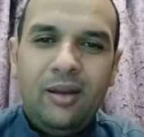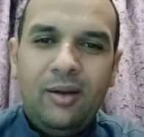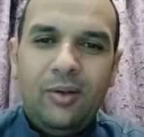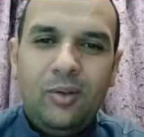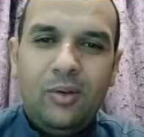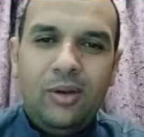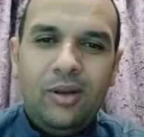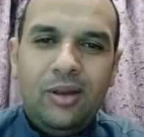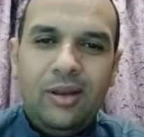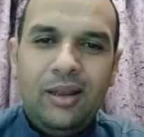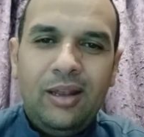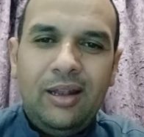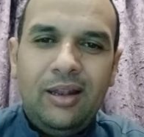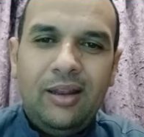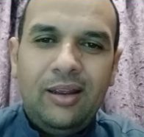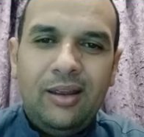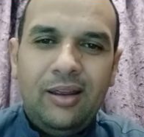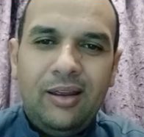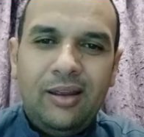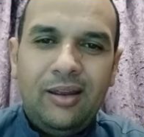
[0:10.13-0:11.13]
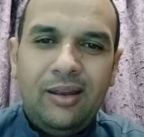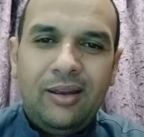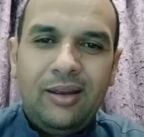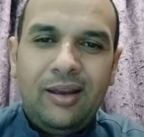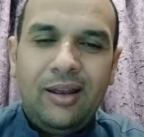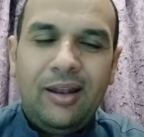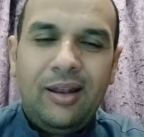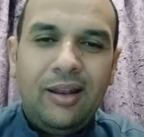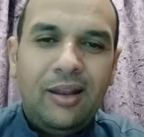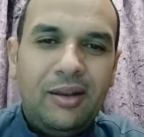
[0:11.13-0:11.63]
واللي
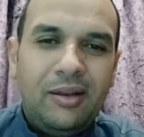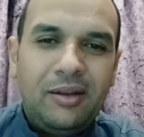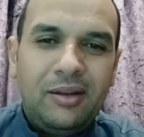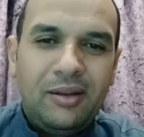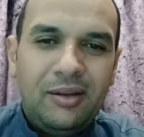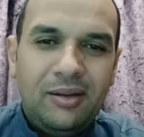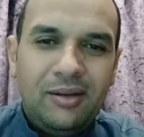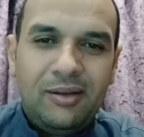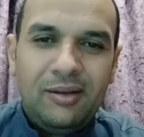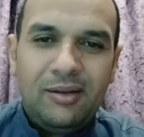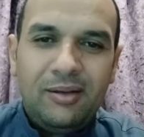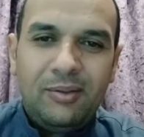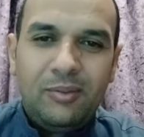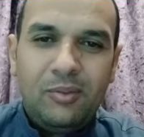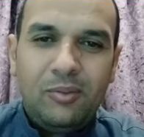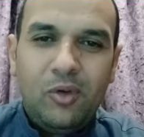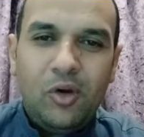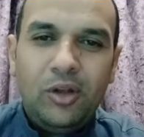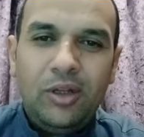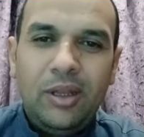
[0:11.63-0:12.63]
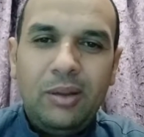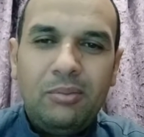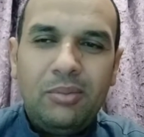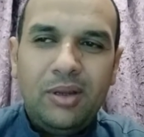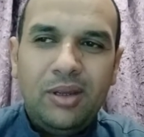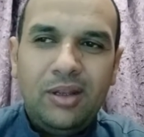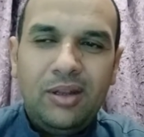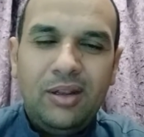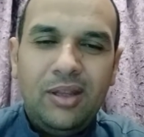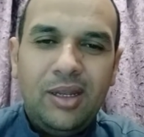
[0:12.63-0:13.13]
خلاني مهتم
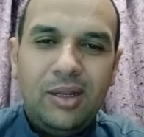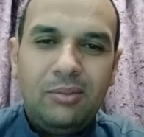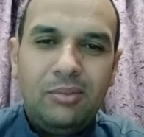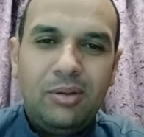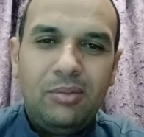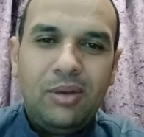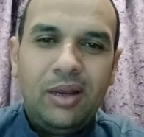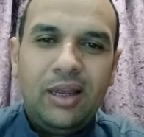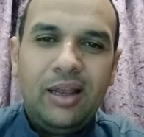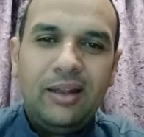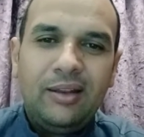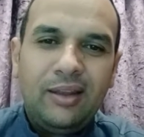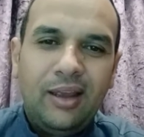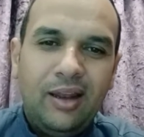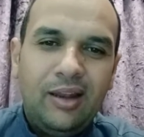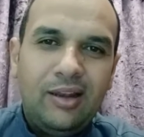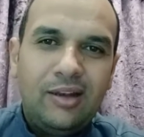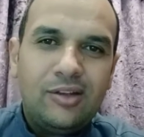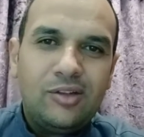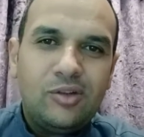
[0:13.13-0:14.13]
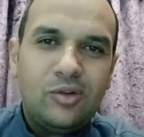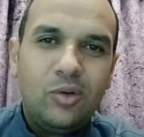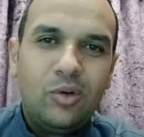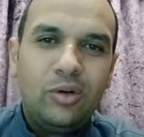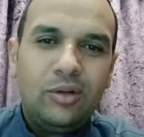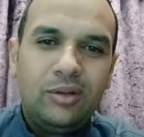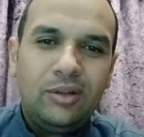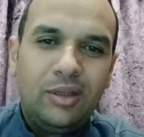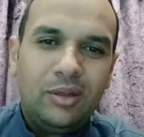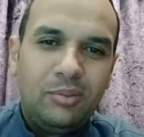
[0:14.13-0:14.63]
جدا بمجال تحليل
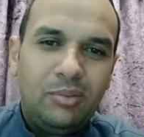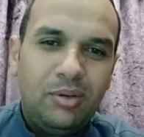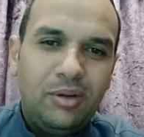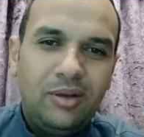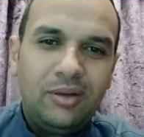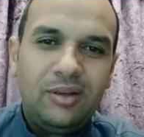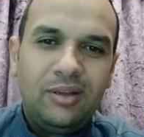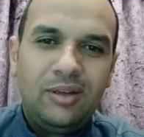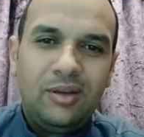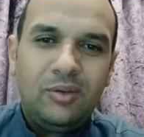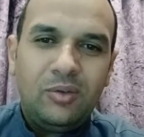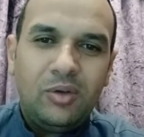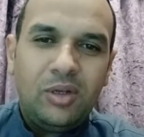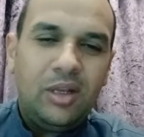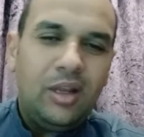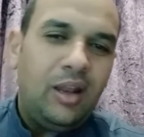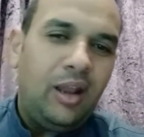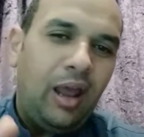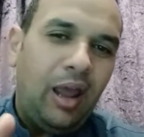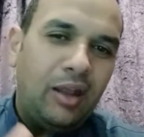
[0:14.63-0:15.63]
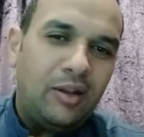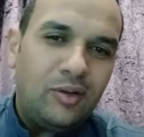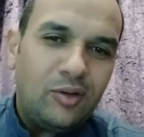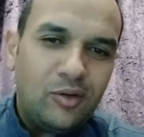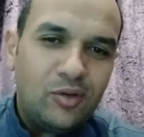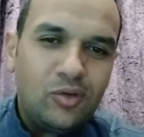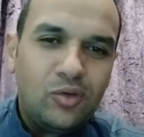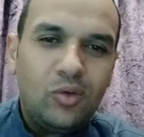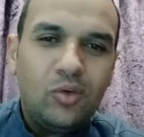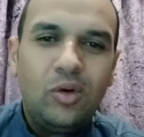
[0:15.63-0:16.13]
السلوك التطبيقي وان انا
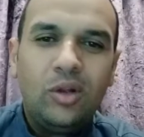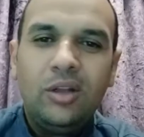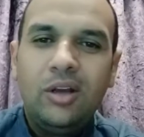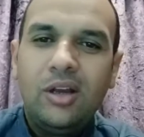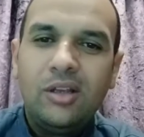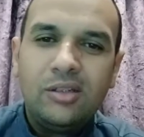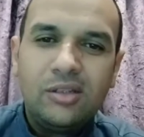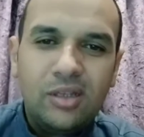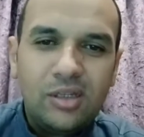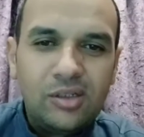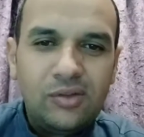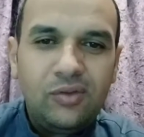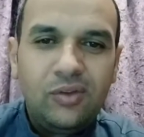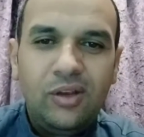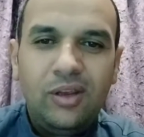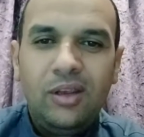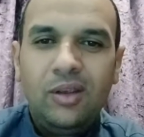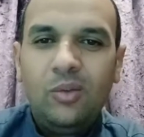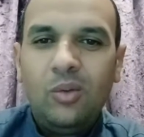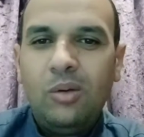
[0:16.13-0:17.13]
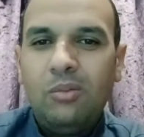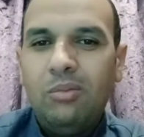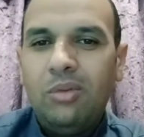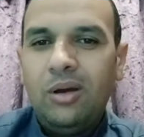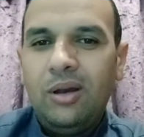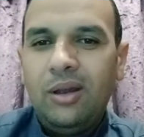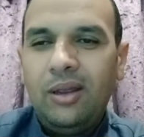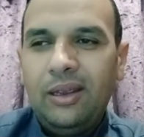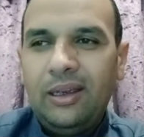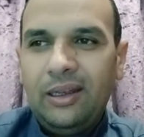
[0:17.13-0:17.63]
ادرسه واتخصص فيه
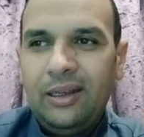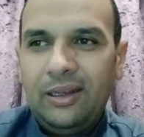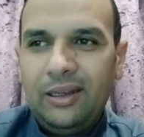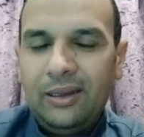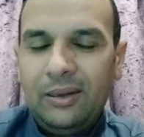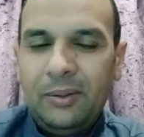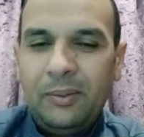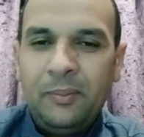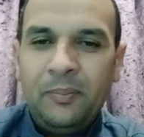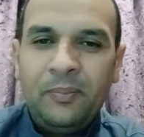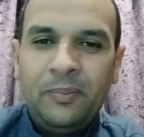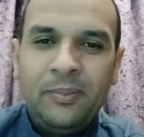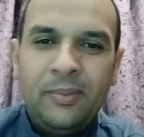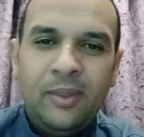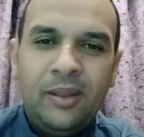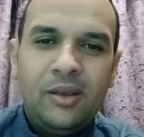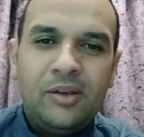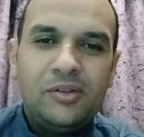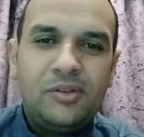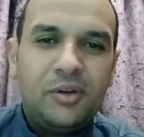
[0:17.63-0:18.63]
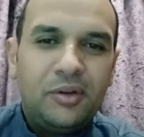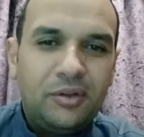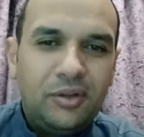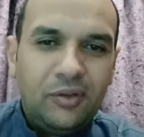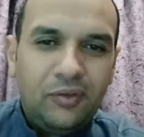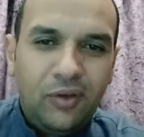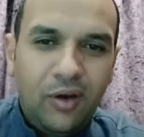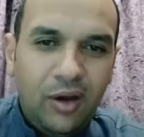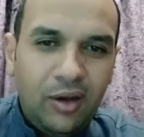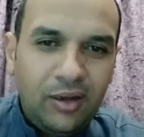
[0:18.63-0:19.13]
وابقى يعني
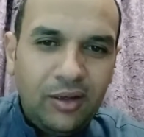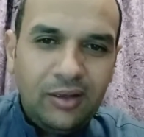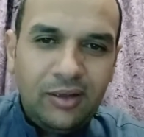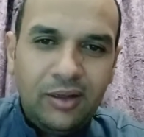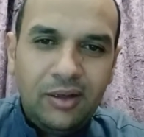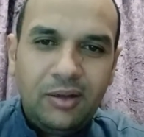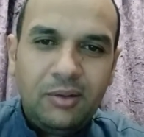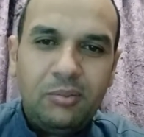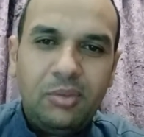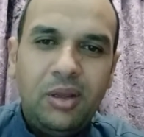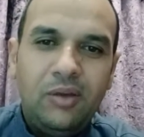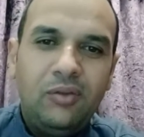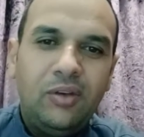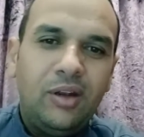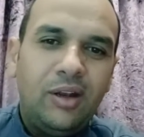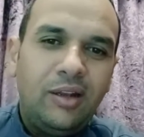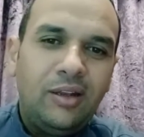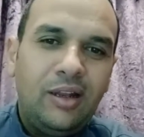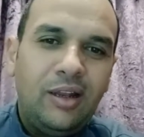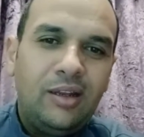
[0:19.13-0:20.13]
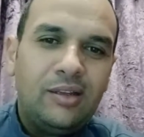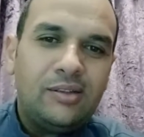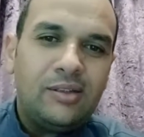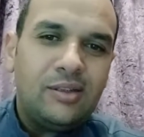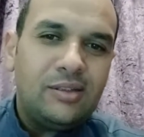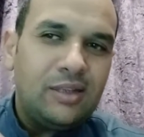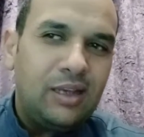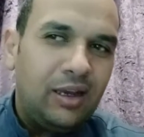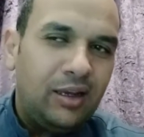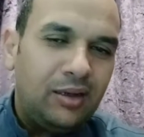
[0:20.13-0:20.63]
certified in behavior
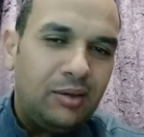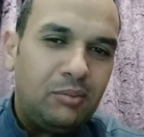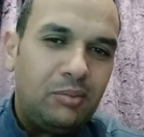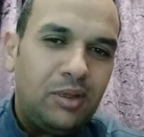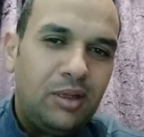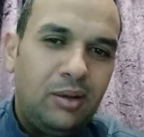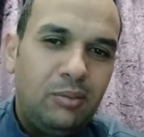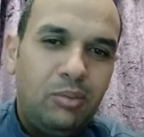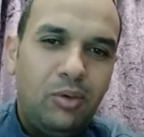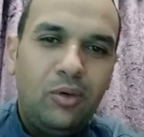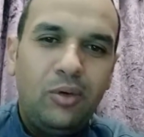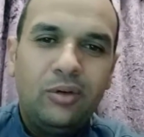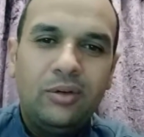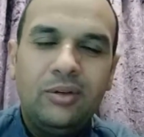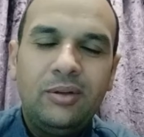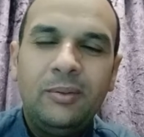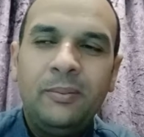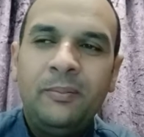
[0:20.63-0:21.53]
analysis يعني من البورد